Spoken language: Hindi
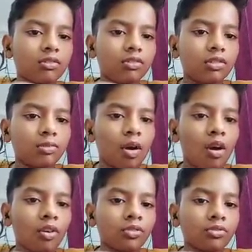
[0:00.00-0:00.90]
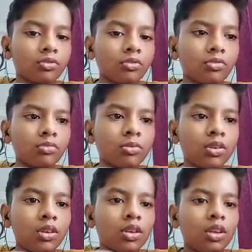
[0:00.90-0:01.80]
अरे भाई
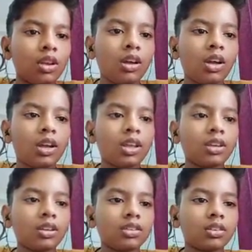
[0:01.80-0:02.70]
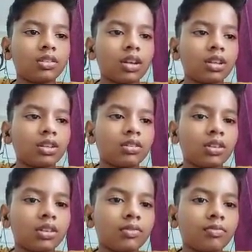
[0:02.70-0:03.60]
अरे ये तो गलती हो
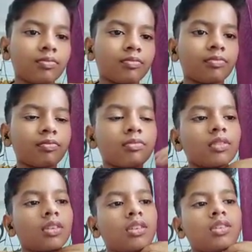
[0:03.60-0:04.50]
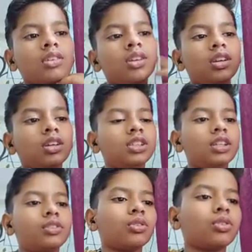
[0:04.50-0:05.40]
गई
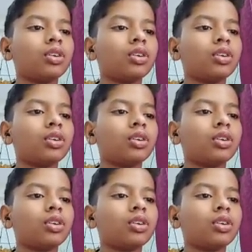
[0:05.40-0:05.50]
ये तो हो